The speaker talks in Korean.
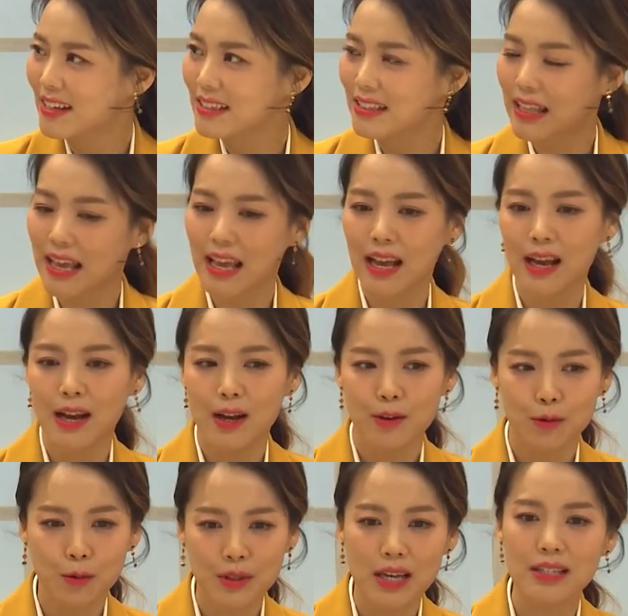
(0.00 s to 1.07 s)
근데 음.
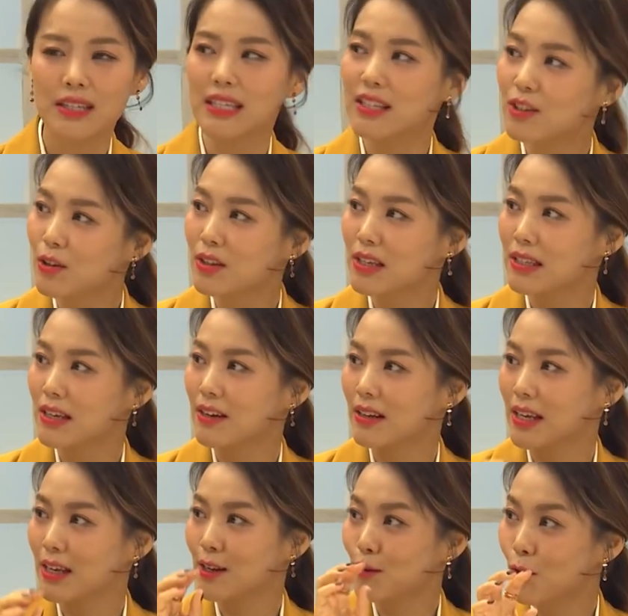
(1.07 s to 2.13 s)
요새는 인터넷에
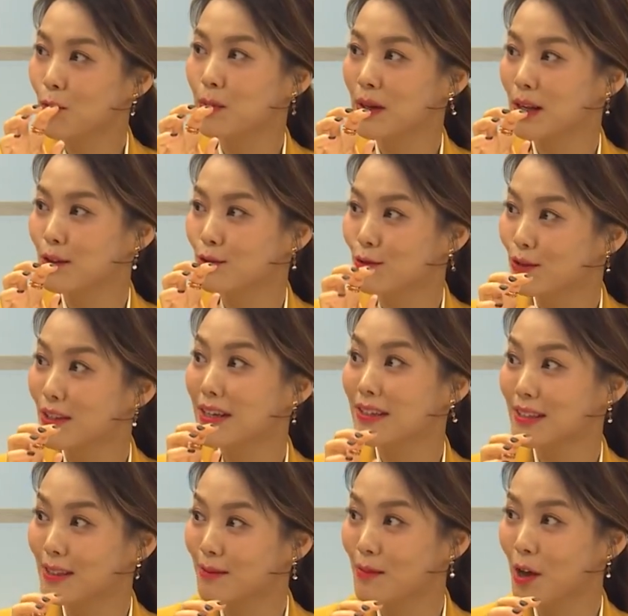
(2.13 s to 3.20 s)
이렇게 일곱이라는
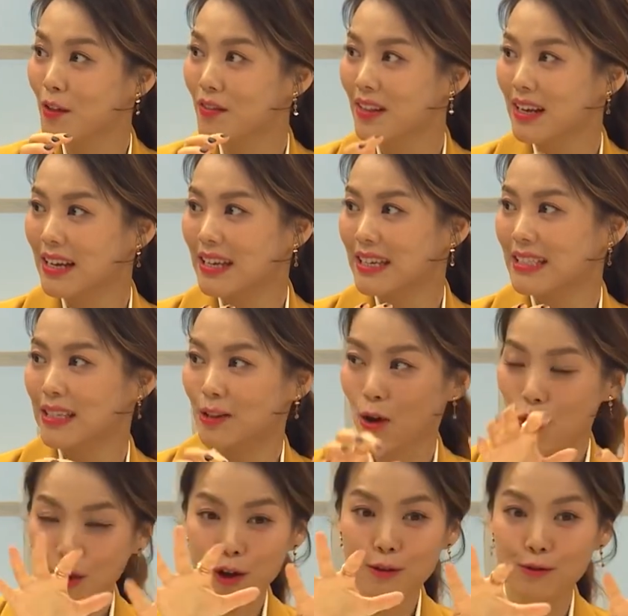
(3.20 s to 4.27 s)
숫자를 치면 이제
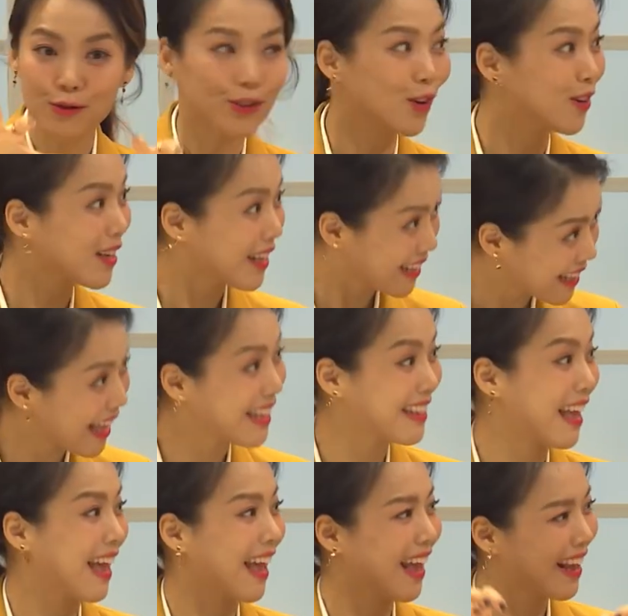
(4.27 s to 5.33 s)
성경 구절
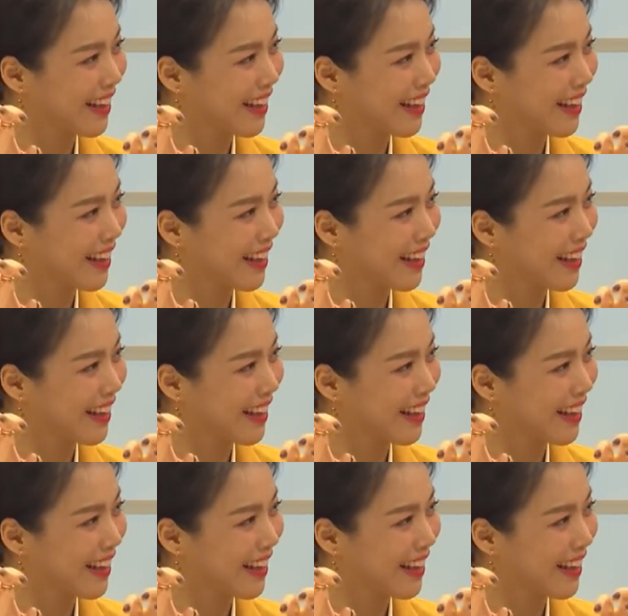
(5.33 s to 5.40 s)
네네